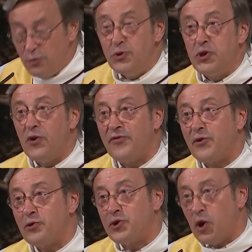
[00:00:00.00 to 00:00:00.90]
nous
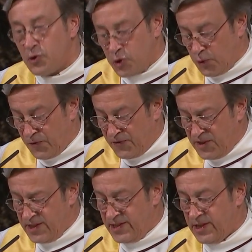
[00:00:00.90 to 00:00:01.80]
offre dans son
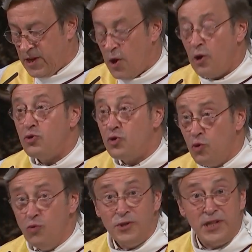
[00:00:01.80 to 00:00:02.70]
Fils,
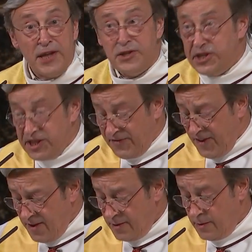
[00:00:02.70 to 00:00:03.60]
tout est
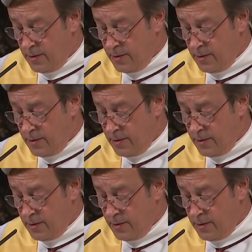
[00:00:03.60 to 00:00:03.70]
divin.